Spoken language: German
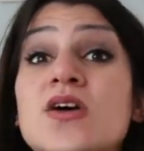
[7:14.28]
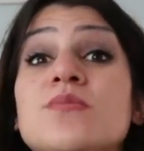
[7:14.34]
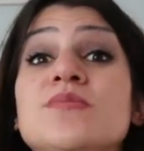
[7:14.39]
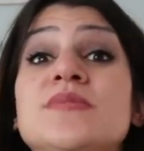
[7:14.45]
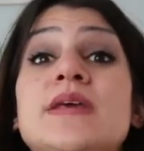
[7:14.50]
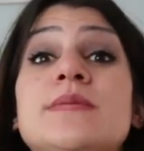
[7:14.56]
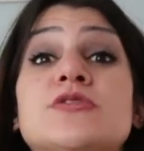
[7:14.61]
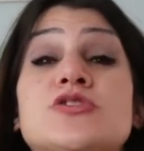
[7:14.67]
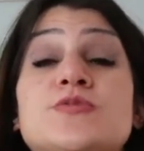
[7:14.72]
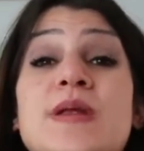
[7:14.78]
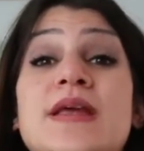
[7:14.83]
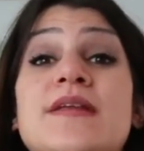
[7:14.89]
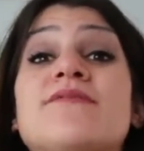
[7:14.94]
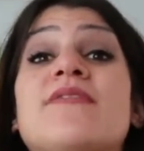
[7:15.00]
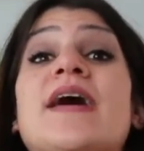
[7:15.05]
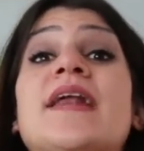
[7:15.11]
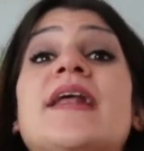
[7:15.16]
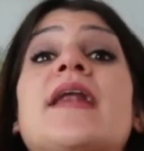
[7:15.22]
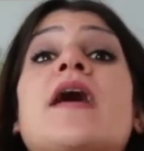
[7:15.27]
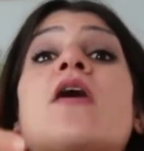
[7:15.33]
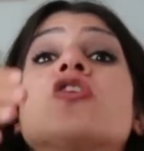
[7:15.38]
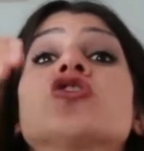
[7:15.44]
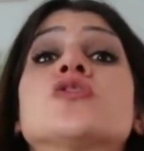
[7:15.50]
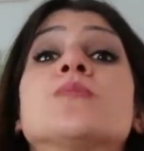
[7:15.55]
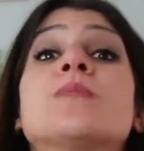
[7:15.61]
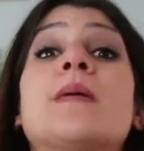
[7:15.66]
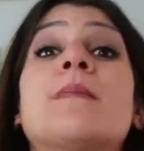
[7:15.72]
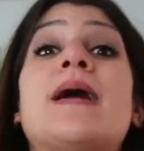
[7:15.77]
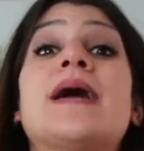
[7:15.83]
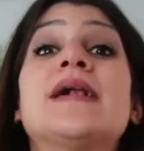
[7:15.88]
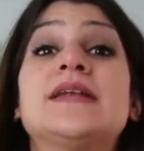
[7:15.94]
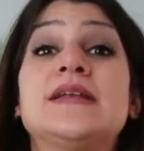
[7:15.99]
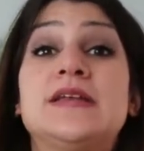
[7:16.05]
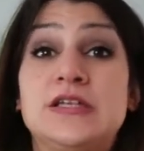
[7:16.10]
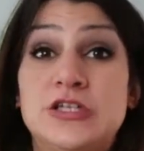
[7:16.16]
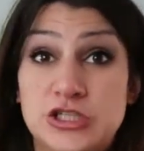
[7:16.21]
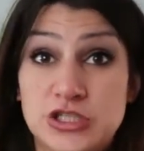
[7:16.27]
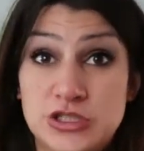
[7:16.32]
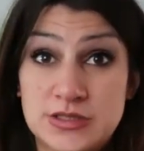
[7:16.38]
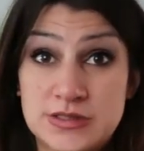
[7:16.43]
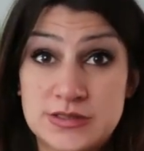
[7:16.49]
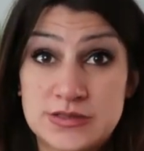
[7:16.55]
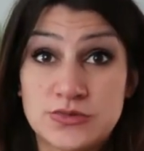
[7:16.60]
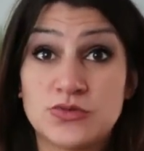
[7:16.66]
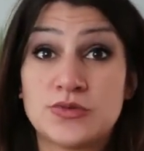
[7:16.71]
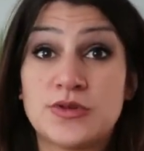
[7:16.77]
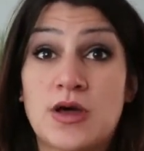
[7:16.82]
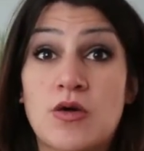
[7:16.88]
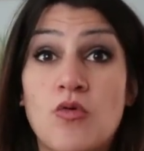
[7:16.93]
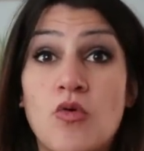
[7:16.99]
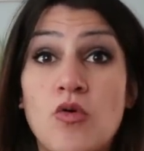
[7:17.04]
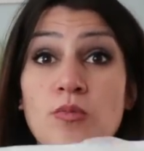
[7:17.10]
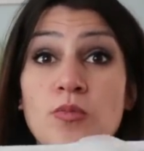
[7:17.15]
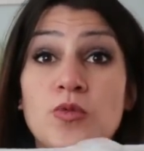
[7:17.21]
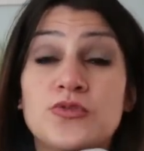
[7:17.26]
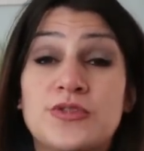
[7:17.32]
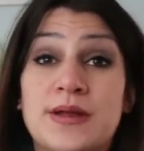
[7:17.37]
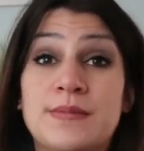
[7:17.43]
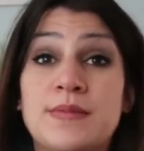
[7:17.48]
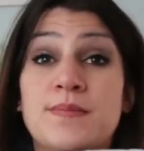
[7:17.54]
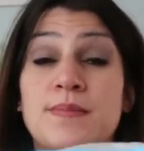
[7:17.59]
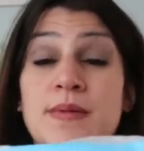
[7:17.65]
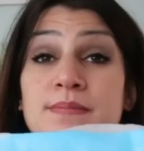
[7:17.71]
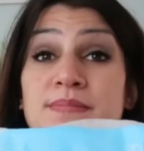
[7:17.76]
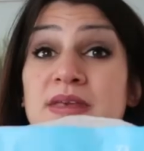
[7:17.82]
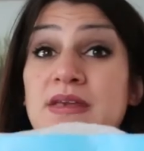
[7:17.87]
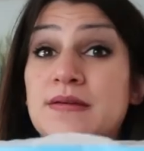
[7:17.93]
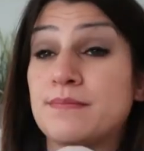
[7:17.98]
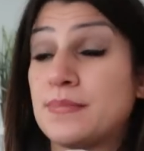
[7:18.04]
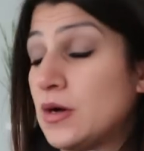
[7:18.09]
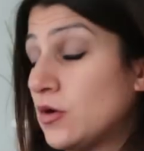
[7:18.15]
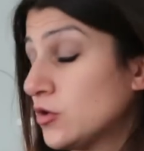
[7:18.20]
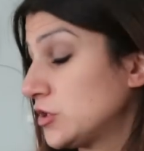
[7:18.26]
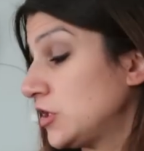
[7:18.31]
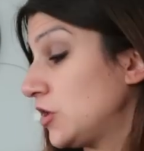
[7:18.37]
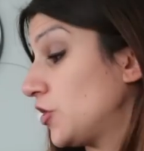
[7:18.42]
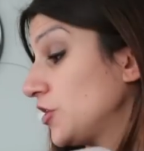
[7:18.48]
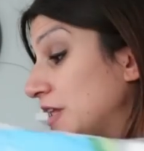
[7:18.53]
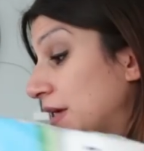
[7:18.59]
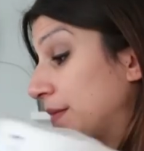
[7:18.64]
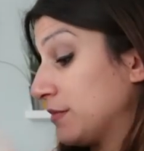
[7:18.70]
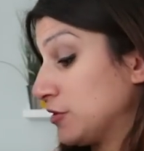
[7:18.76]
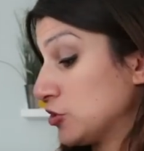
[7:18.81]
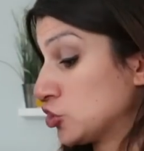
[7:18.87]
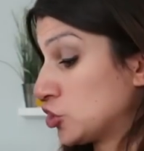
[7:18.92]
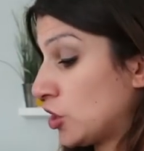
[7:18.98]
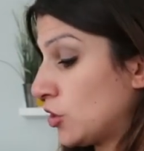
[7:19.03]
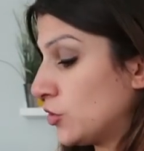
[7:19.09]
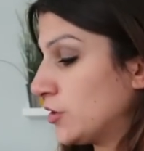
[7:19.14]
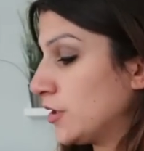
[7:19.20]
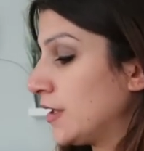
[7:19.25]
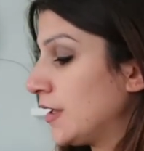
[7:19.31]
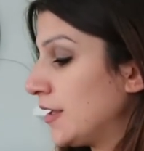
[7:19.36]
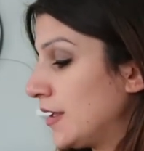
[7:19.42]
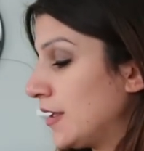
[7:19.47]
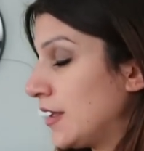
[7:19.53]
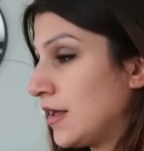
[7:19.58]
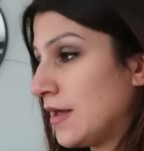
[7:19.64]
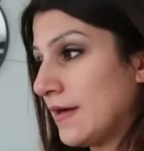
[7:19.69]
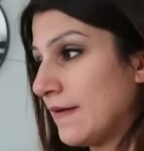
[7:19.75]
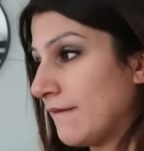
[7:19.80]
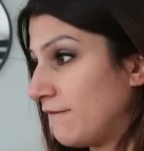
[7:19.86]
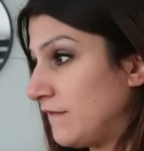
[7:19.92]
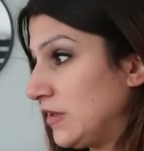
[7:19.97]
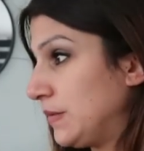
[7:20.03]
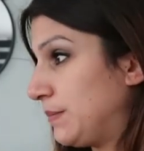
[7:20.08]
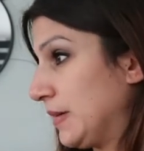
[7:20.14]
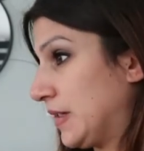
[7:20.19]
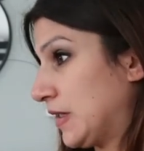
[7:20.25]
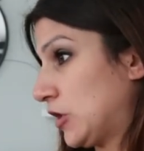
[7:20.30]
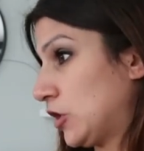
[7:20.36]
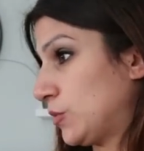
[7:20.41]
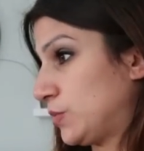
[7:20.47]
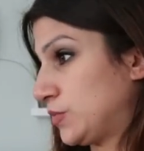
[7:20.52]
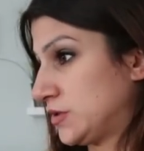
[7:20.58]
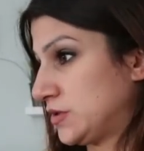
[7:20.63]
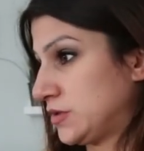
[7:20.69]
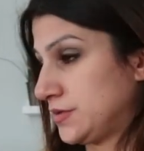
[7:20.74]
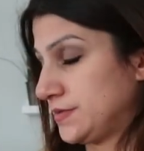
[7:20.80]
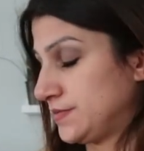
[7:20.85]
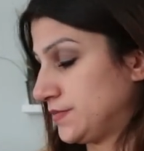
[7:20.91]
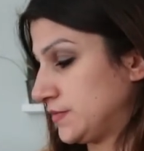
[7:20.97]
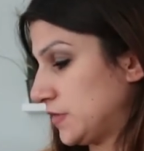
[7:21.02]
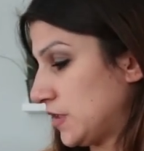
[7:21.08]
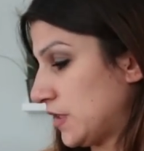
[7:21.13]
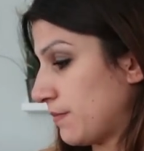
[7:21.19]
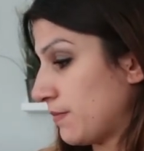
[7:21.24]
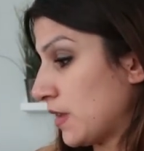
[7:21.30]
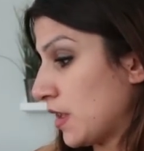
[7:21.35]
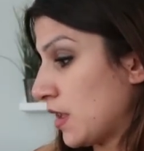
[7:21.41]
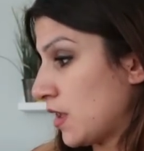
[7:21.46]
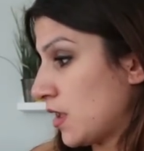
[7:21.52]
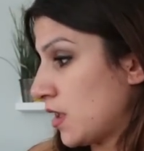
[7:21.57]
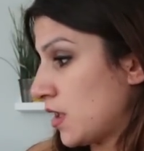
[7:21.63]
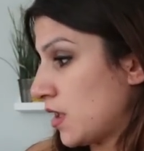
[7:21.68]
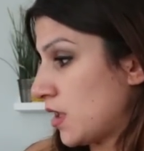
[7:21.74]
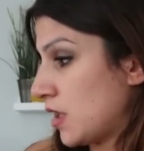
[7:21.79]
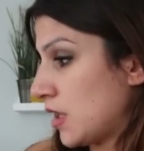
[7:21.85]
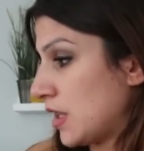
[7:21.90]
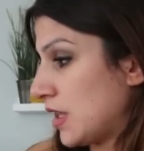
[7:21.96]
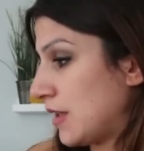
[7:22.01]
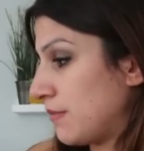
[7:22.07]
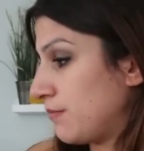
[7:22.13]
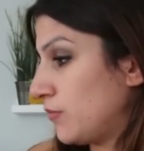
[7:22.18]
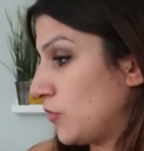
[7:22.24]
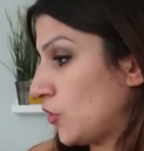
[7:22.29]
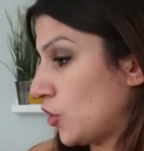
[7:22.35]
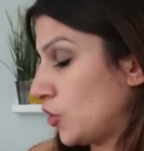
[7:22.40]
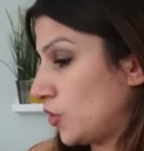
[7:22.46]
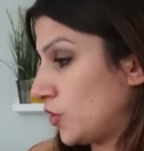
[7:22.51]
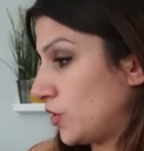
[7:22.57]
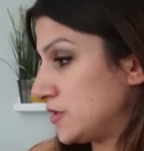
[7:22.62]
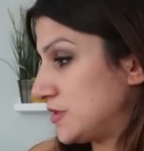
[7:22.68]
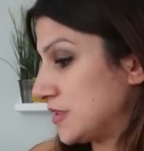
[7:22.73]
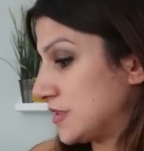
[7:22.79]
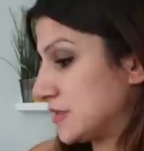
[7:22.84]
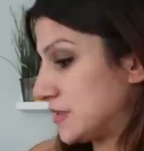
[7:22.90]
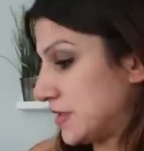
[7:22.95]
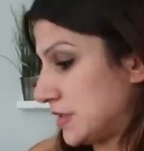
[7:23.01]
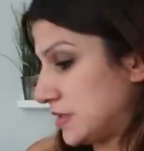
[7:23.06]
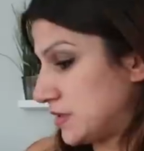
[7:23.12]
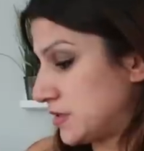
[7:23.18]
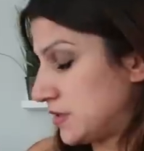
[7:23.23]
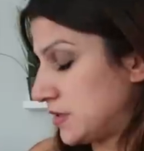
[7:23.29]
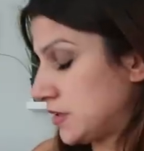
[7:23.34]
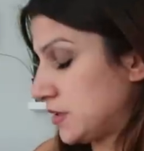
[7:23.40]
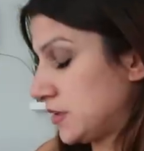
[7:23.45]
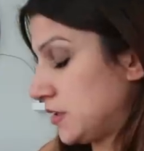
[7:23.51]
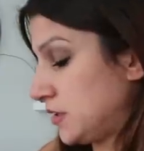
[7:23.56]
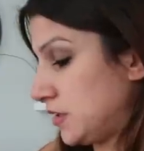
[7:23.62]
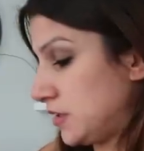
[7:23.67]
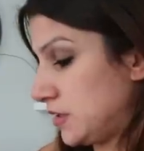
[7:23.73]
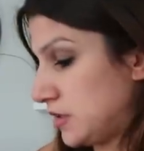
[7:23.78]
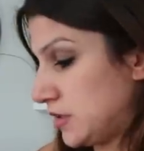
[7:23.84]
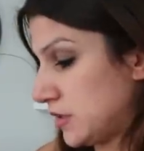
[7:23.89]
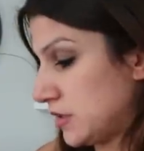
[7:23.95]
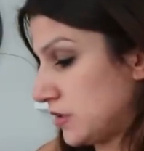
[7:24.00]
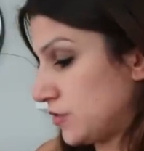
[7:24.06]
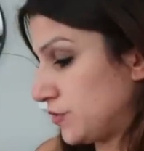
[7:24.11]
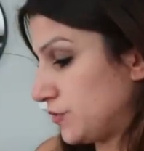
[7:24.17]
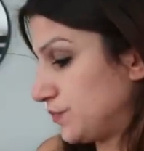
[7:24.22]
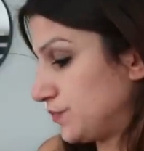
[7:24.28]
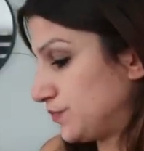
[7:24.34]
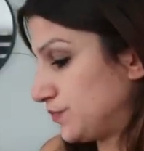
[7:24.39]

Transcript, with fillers: Und dementsprechend war dann auch schon beim Aldi die, das so nach oben. Und dann mit meinem dicken Bauch. Die Leute haben geschaut, wie bekloppt. Ja. Ähm, 99 Cent. Genau.